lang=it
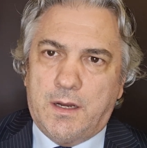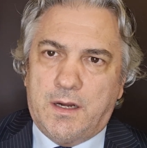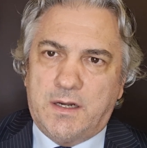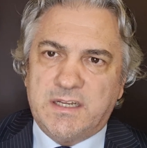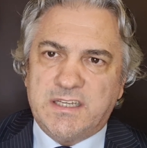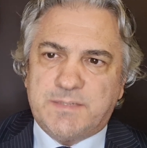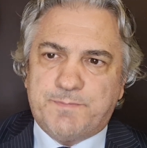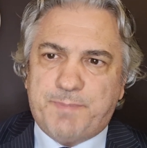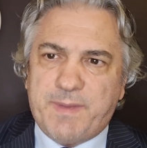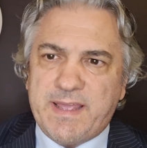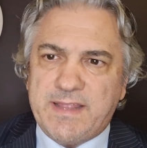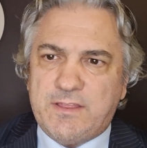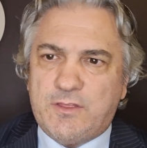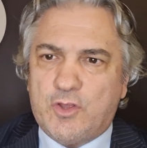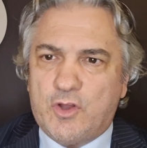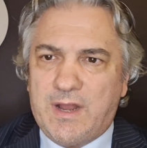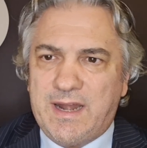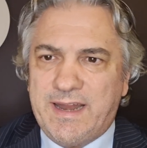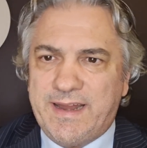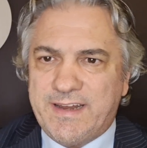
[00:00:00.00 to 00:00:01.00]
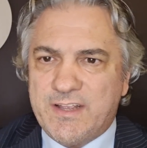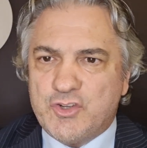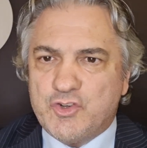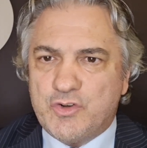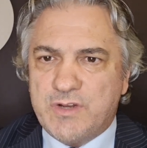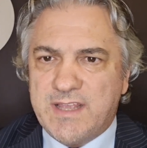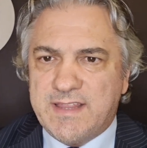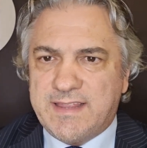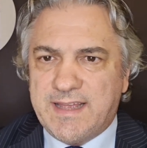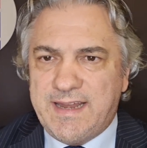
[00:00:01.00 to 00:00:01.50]
Rispetto alle
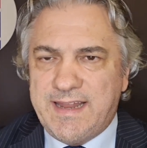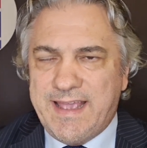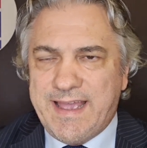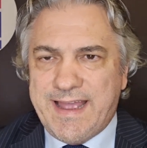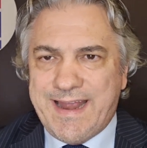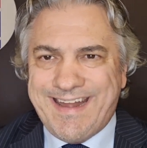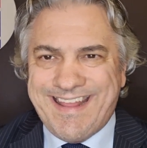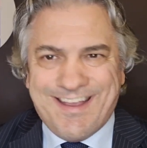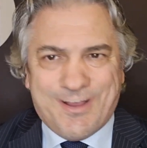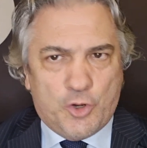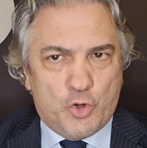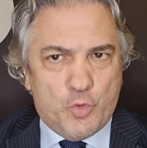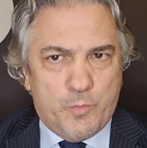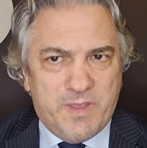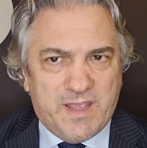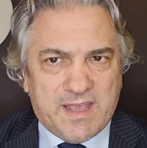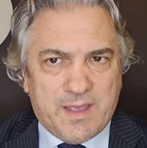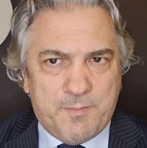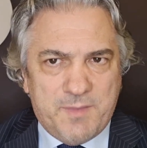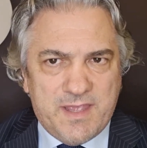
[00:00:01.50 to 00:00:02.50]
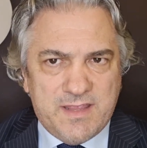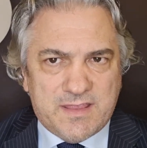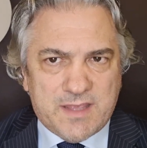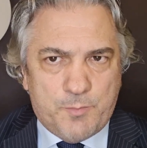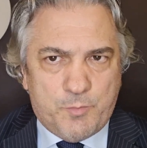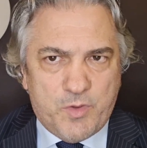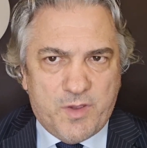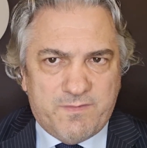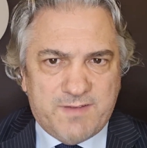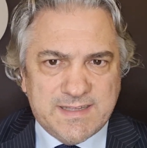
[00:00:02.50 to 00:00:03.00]
regioni italiane economicamente
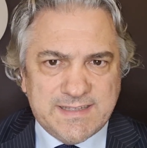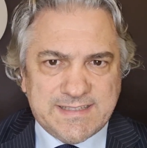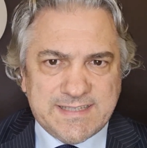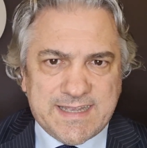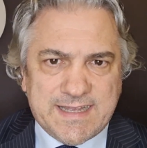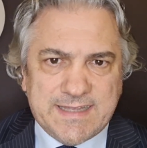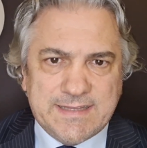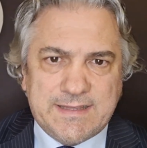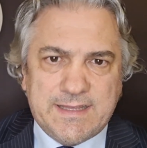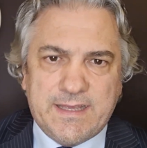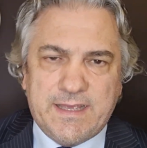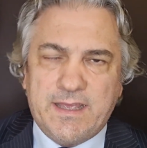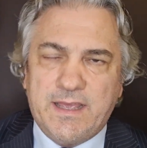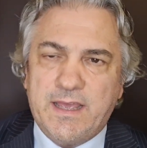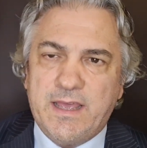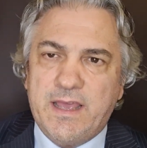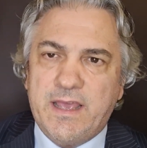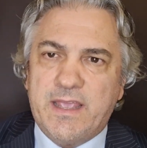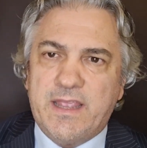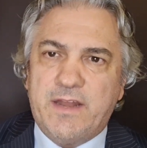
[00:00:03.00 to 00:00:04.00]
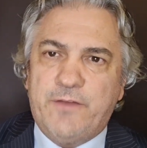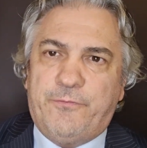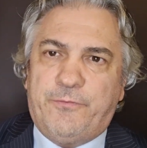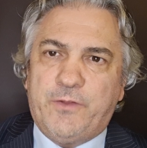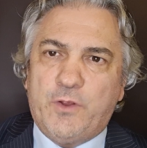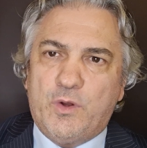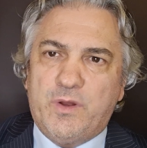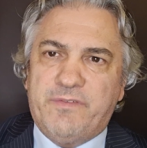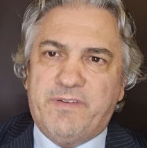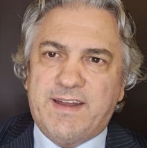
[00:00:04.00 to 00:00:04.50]
più avanzate, in
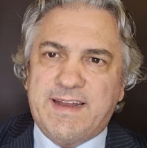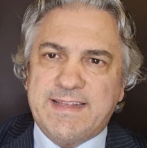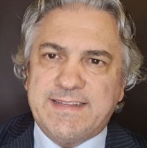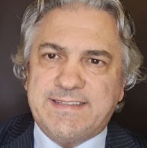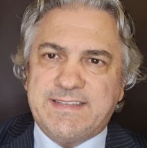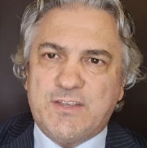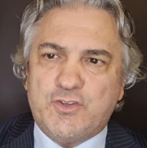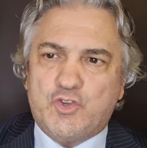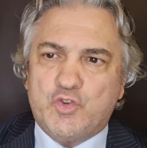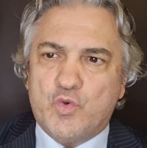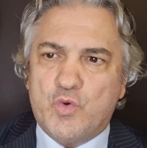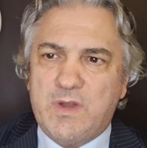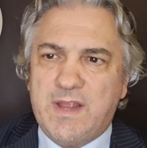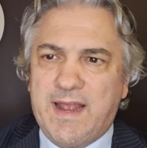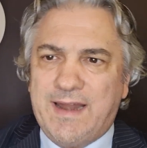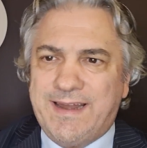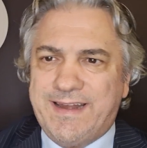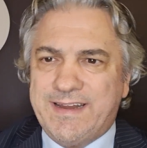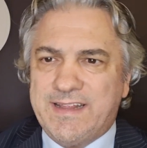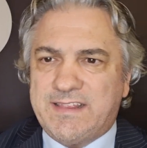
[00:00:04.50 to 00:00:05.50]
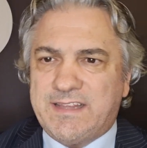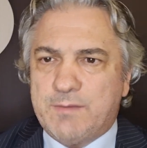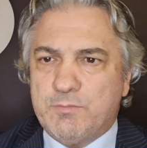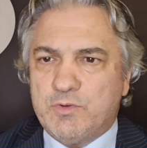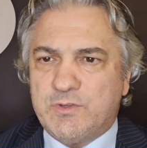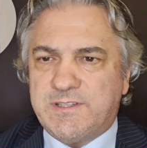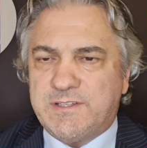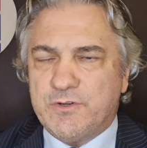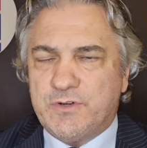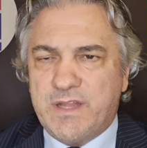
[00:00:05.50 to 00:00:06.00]
Friuli Venezia Giulia le
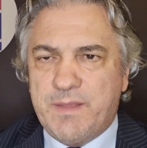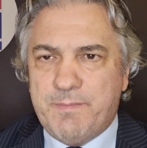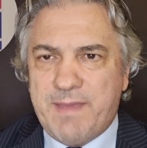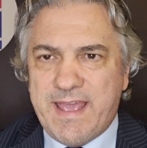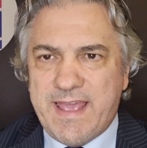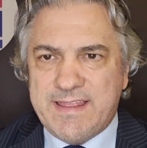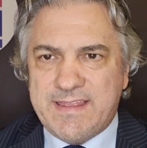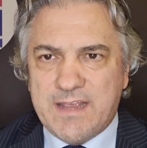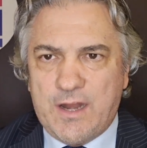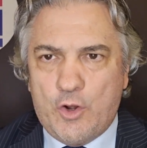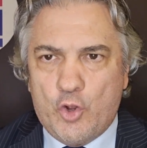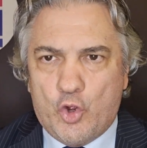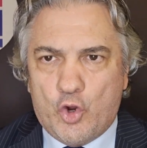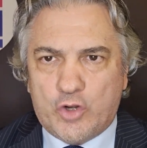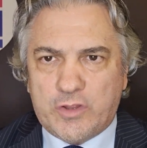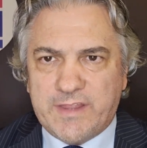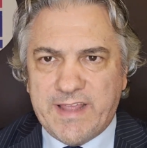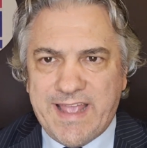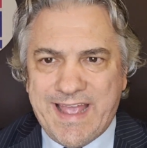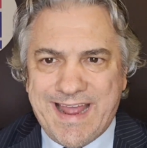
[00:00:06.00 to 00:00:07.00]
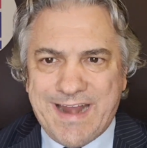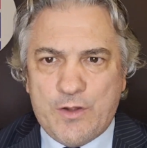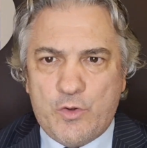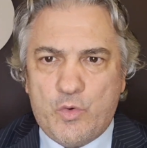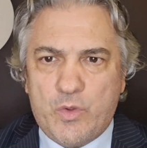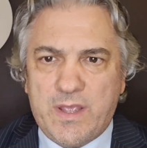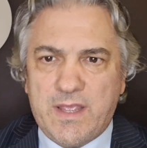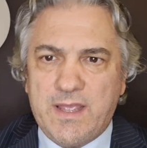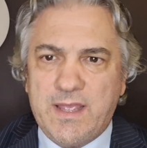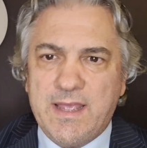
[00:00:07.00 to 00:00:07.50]
retribuzioni medie lorde
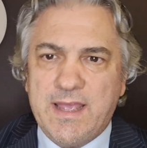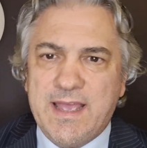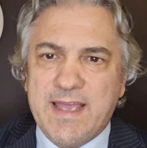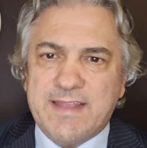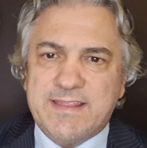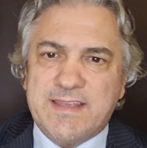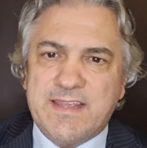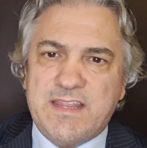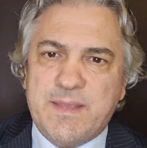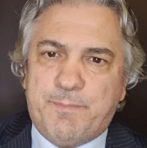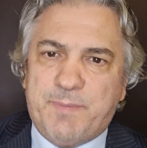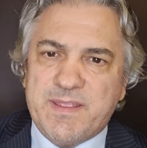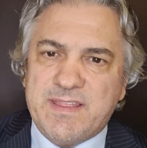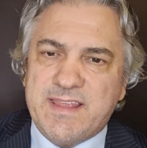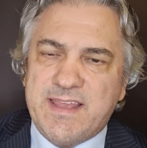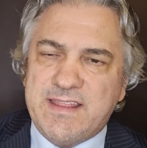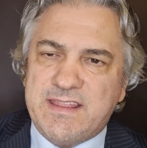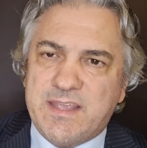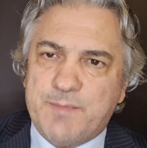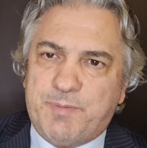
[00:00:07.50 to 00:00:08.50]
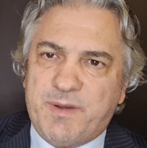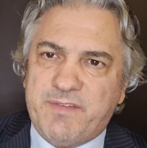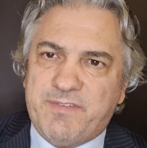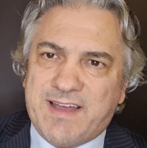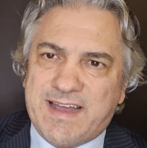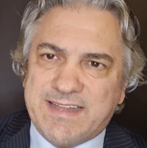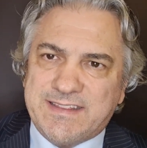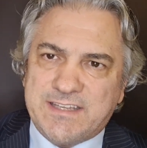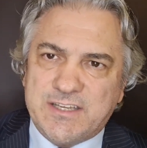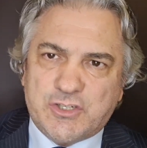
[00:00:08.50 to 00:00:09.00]
annue dei dipendenti
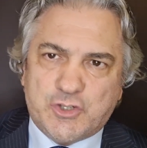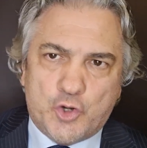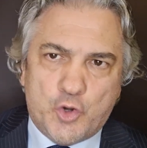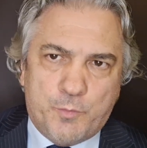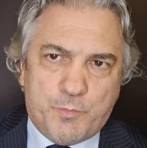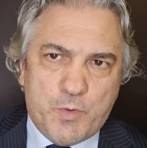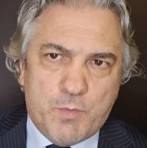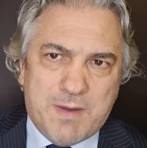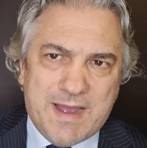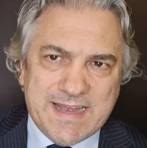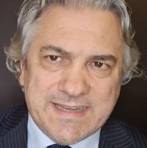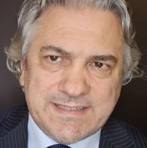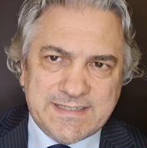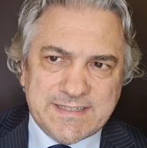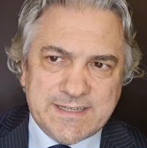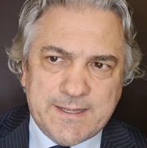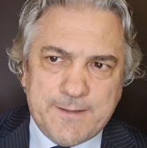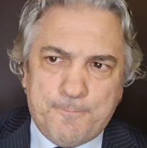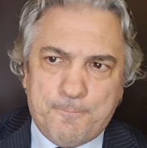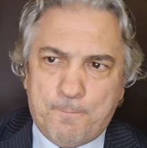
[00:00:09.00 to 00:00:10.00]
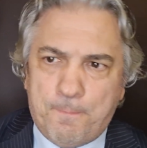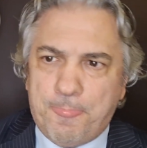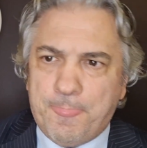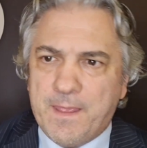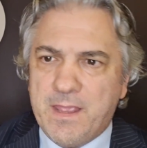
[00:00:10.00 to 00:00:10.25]
privati sono più basse.